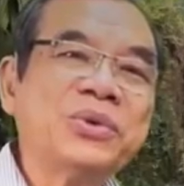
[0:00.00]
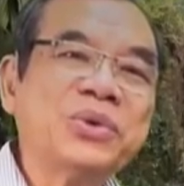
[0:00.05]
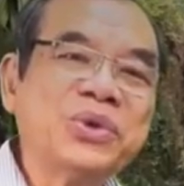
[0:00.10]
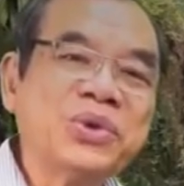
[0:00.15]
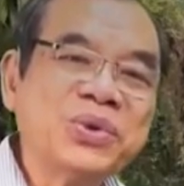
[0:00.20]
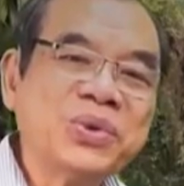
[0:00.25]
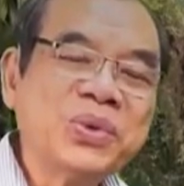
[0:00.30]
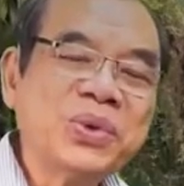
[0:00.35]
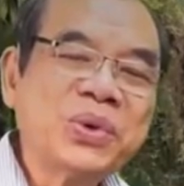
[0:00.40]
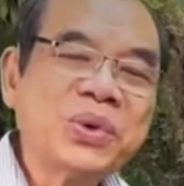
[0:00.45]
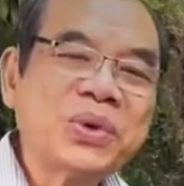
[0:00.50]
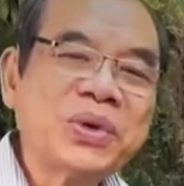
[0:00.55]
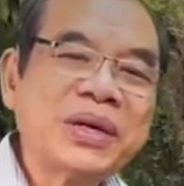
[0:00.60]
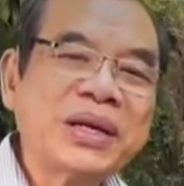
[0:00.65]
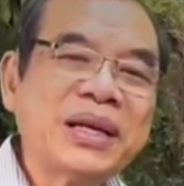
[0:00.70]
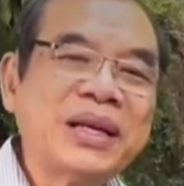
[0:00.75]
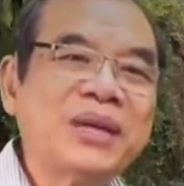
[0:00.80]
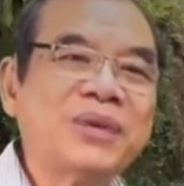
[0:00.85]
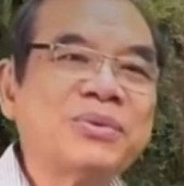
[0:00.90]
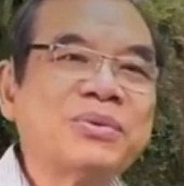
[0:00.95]
này. Nhà con
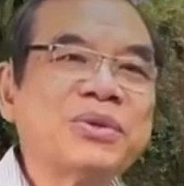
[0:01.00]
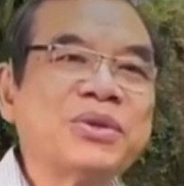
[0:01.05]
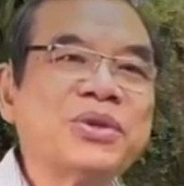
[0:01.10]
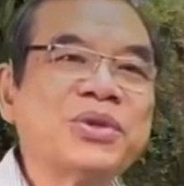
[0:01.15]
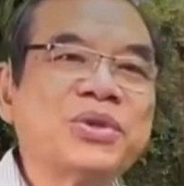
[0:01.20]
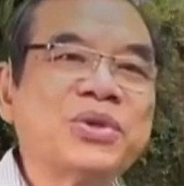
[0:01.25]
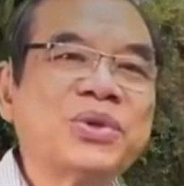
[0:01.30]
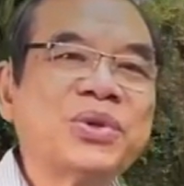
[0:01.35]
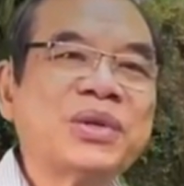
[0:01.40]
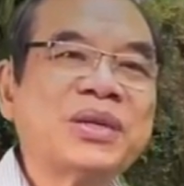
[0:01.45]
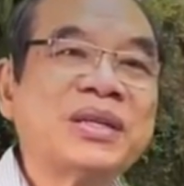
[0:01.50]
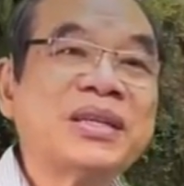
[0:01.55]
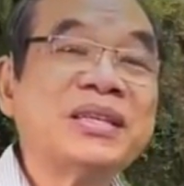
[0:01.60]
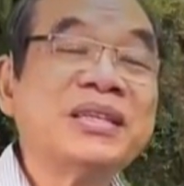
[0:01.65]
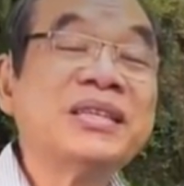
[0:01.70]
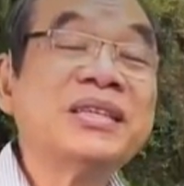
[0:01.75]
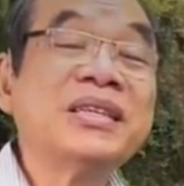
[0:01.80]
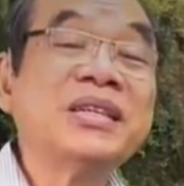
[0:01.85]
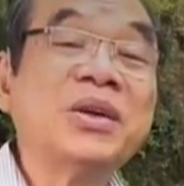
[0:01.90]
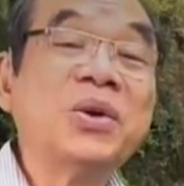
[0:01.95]
ăn 3 tháng không hết,
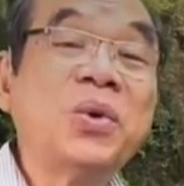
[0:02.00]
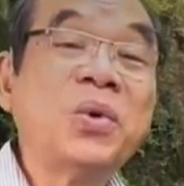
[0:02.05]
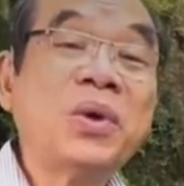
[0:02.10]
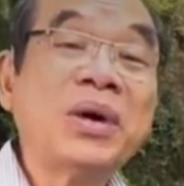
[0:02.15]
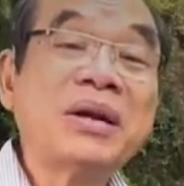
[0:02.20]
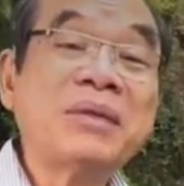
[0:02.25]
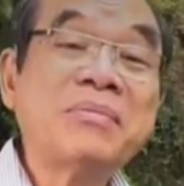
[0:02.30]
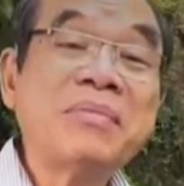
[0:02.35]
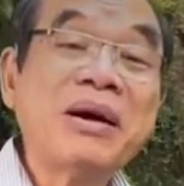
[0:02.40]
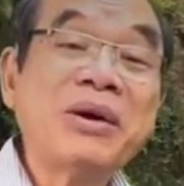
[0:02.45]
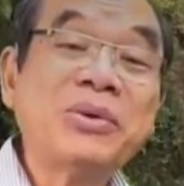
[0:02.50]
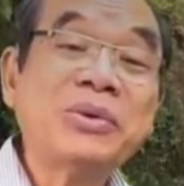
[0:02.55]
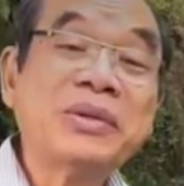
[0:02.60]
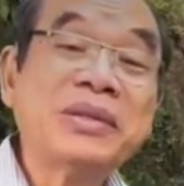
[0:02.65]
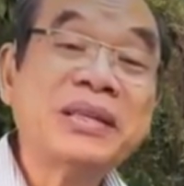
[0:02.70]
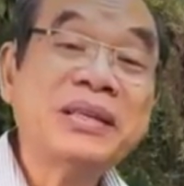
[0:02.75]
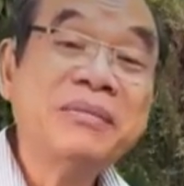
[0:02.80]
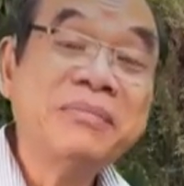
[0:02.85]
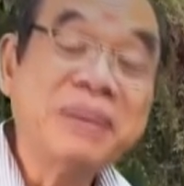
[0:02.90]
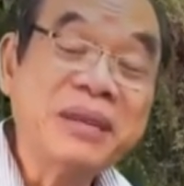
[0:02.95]
cho nên không có phải
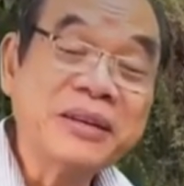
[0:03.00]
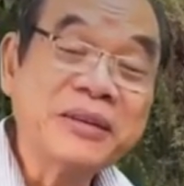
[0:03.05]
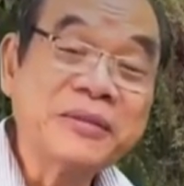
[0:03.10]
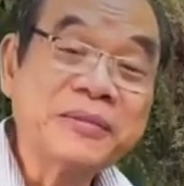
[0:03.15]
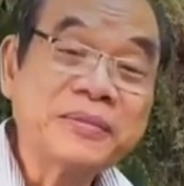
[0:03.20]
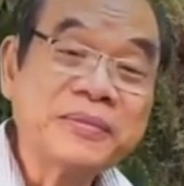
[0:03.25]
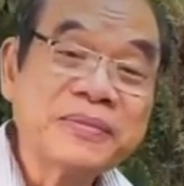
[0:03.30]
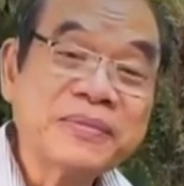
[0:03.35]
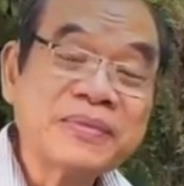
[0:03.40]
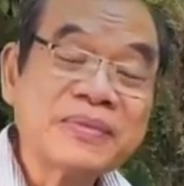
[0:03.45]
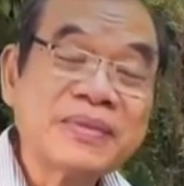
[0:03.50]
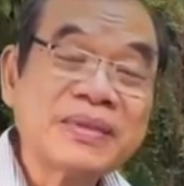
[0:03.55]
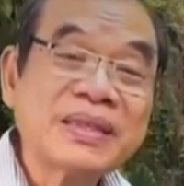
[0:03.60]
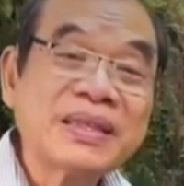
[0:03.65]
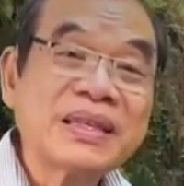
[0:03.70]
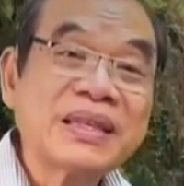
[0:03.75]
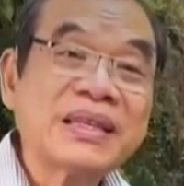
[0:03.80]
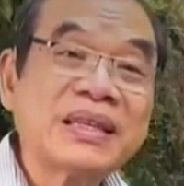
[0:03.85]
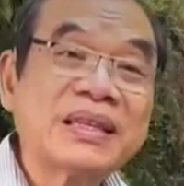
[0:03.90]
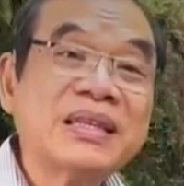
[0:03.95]
đi đâu hết. Mà cũng chẳng
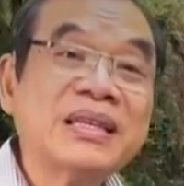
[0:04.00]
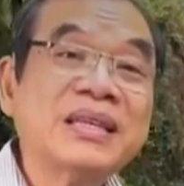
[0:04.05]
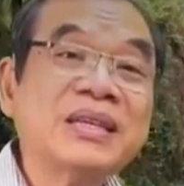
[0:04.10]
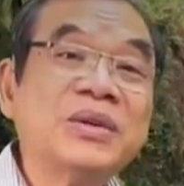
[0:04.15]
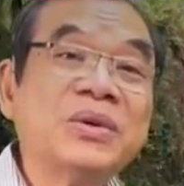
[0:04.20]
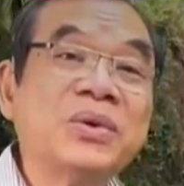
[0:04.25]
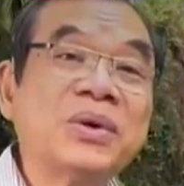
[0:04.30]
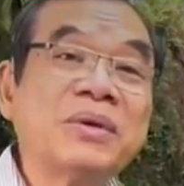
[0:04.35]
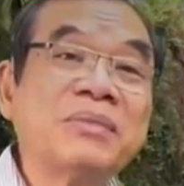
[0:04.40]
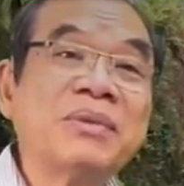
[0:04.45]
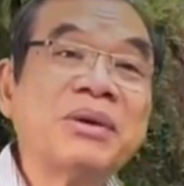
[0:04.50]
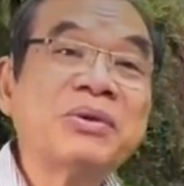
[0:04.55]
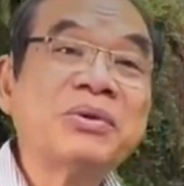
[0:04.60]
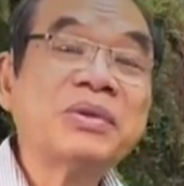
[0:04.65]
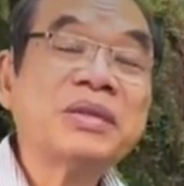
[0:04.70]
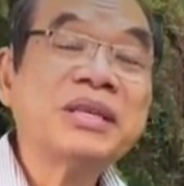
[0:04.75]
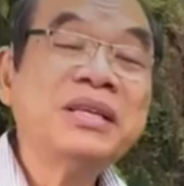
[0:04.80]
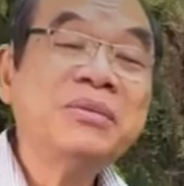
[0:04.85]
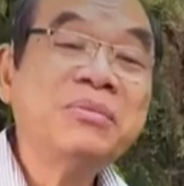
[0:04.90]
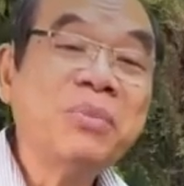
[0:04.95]
có sợ Covid nào nó
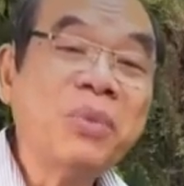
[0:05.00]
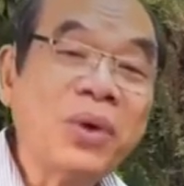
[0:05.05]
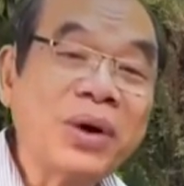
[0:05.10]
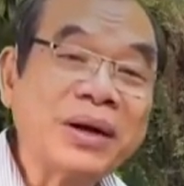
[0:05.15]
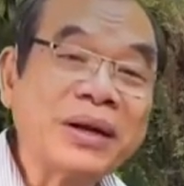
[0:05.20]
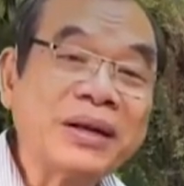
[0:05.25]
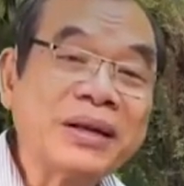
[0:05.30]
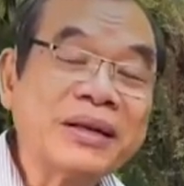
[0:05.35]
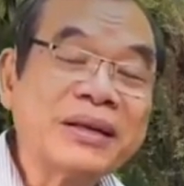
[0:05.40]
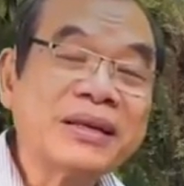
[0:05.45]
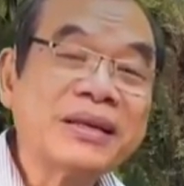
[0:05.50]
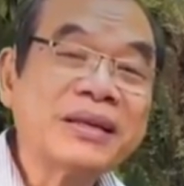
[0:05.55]
vô được nhà con.